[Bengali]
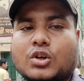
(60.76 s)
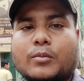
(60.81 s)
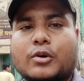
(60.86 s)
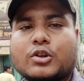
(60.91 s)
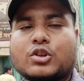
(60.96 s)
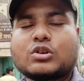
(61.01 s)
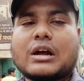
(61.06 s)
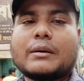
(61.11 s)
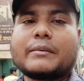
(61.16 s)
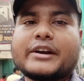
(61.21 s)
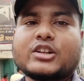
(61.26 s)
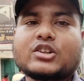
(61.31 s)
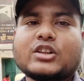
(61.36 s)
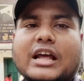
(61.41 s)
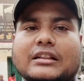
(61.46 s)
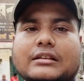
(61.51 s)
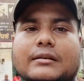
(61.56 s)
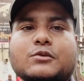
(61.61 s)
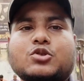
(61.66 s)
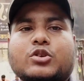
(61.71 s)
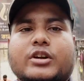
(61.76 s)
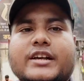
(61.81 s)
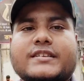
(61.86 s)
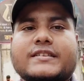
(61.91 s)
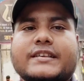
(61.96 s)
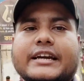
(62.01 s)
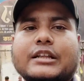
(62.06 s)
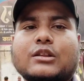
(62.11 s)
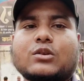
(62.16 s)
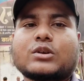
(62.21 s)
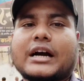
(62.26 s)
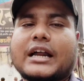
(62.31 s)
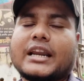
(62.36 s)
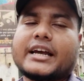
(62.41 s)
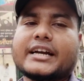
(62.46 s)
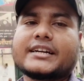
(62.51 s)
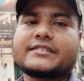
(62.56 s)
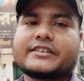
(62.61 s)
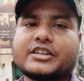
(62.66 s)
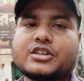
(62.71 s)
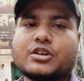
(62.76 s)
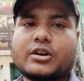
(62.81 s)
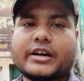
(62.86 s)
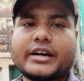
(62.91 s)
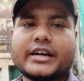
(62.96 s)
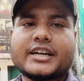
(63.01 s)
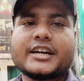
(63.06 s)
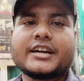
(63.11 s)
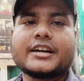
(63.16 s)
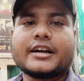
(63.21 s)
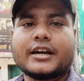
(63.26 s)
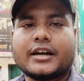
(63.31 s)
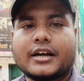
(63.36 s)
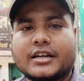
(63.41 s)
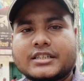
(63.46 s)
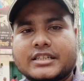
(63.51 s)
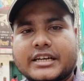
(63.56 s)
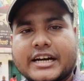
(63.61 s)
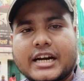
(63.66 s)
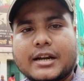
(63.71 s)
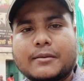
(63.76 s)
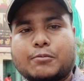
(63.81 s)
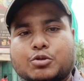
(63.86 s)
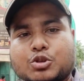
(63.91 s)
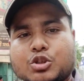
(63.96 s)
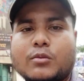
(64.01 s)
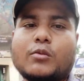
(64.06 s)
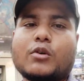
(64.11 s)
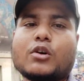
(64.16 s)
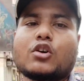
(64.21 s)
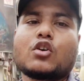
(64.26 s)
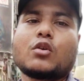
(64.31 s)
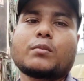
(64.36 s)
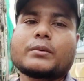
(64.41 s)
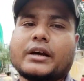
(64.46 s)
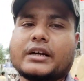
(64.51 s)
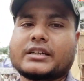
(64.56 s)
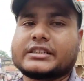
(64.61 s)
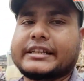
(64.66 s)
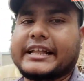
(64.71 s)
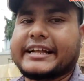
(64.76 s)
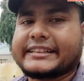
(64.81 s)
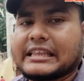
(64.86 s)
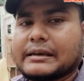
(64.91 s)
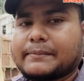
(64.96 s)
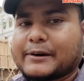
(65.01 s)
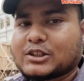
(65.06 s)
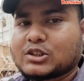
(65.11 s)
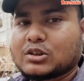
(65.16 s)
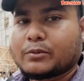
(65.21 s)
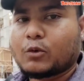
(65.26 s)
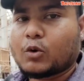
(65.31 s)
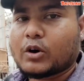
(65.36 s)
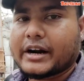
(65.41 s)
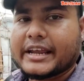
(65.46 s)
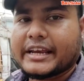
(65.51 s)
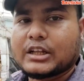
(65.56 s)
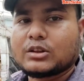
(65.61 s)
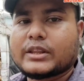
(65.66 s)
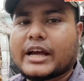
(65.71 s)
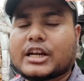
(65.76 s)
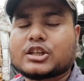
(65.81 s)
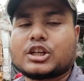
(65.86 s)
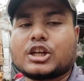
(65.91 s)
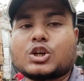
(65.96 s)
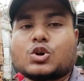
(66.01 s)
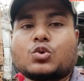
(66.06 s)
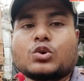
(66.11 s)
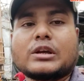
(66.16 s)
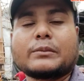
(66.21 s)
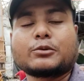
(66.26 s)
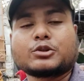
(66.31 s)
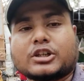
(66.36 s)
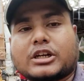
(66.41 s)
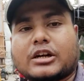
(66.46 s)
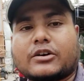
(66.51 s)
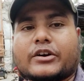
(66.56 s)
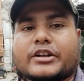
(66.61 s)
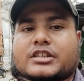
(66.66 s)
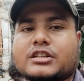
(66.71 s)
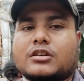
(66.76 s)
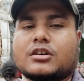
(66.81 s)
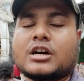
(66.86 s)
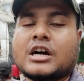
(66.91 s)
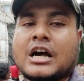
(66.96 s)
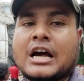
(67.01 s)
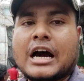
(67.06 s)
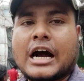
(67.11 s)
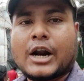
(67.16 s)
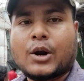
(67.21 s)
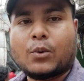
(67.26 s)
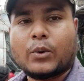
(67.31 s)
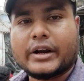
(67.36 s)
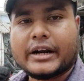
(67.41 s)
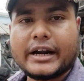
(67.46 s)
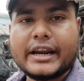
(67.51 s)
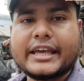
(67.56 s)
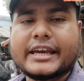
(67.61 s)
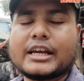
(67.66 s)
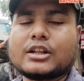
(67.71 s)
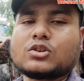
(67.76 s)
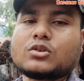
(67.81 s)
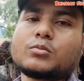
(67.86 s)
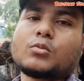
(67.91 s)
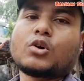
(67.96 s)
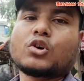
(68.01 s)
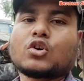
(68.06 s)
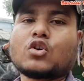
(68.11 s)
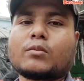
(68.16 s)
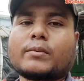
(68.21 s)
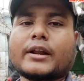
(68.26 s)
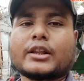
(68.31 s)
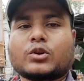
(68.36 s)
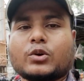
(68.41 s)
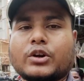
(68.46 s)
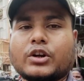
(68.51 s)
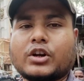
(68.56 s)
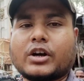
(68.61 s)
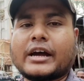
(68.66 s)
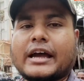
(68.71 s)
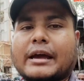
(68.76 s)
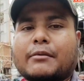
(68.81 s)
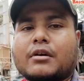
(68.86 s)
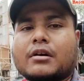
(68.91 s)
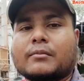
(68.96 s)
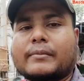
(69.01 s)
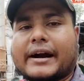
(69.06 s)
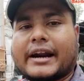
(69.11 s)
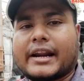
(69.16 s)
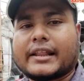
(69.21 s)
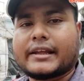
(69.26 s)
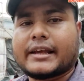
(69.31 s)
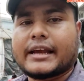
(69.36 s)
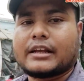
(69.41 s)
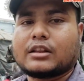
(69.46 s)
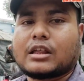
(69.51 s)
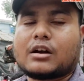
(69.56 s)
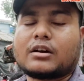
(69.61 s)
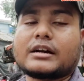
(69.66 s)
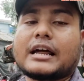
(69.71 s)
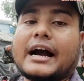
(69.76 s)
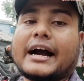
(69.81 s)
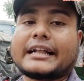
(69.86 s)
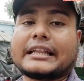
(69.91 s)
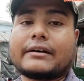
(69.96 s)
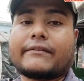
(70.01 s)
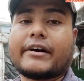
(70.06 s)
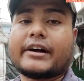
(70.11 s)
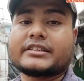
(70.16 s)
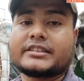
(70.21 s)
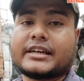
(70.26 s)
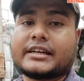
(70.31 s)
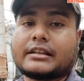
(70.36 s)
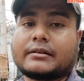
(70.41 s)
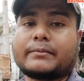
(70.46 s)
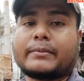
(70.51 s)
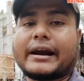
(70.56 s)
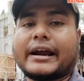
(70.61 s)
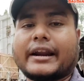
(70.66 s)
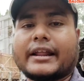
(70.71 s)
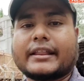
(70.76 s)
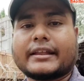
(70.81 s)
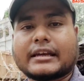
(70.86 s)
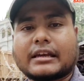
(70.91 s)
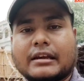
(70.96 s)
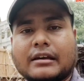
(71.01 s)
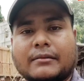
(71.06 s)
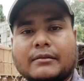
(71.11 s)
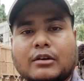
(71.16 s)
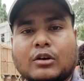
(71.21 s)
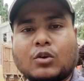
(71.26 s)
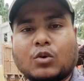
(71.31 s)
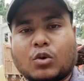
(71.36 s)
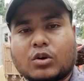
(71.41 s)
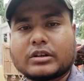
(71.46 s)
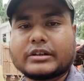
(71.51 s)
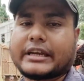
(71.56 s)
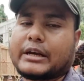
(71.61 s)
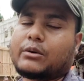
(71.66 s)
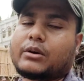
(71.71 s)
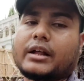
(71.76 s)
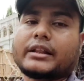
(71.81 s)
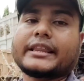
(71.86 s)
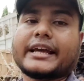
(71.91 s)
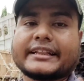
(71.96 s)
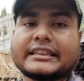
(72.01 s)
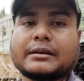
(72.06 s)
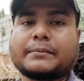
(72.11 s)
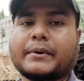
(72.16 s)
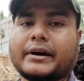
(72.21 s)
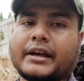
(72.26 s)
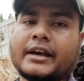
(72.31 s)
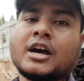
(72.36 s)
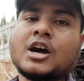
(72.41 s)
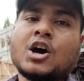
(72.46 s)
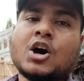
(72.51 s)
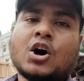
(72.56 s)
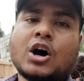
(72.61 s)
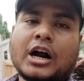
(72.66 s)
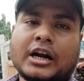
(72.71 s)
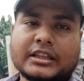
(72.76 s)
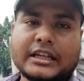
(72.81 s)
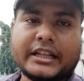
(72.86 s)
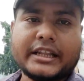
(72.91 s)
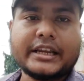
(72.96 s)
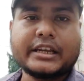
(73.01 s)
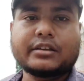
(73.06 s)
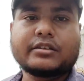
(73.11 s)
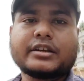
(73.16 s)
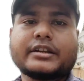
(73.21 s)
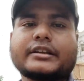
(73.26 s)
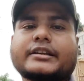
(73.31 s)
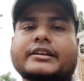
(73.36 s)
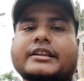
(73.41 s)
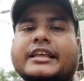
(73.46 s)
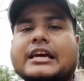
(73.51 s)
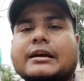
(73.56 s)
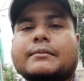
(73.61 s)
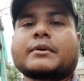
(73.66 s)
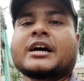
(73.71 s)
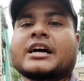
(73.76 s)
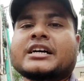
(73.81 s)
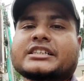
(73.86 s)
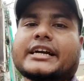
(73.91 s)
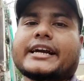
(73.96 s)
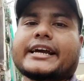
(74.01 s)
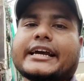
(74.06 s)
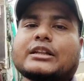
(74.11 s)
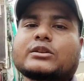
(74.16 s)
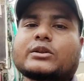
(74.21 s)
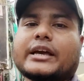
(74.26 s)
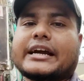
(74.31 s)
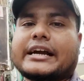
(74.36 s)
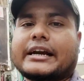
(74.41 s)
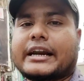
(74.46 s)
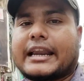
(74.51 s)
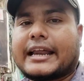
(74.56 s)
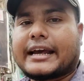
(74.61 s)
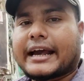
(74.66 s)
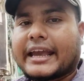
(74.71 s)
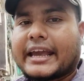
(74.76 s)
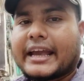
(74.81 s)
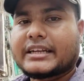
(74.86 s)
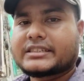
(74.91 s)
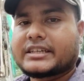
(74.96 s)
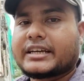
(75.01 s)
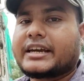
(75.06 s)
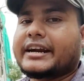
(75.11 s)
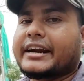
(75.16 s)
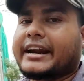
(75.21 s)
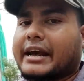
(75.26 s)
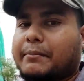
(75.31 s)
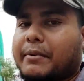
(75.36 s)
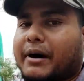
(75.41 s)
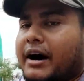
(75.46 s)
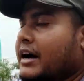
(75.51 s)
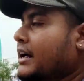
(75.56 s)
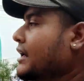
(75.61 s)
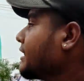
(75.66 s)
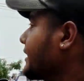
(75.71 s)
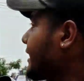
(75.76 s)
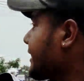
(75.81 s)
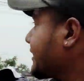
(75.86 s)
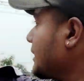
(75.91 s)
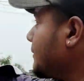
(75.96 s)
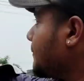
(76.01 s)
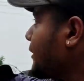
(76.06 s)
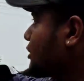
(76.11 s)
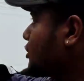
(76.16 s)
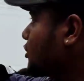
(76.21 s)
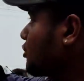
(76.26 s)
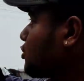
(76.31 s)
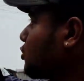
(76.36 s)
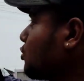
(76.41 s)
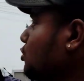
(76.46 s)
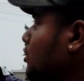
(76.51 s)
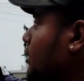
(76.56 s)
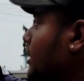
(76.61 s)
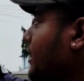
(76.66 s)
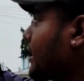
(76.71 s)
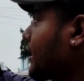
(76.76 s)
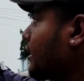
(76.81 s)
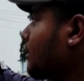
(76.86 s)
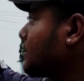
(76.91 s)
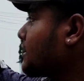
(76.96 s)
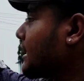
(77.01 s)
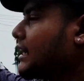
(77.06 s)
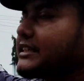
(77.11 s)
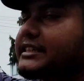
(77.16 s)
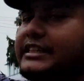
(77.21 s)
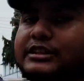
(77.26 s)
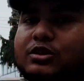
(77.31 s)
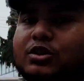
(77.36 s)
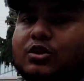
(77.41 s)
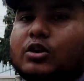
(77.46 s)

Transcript: তো বন্ধুরা আমি কিন্তু একদম চলে এসেছি কিন্তু কালীঘাট শ্রীসঙ্গের যেখানে পুজো মণ্ডপটা দেখতেই পাচ্ছ ওখানে কিন্তু অ্যাকচুয়ালি খুঁটি পুজোটা হয়েছিল আর ওইখানেই কিন্তু মণ্ডপটা তৈরি হয় এবং বাইরে থেকে কিন্তু এখন ঢাকা দেওয়া আছে যাতে বাইরে থেকে লোক কেউ না দেখতে পারে আর তাদের কিন্তু যে থিম সেটা কিন্তু এখানে লেখাই আছে রেবা দেখতেই পাচ্ছ সুন্দর একটা কিন্তু চালচিত্র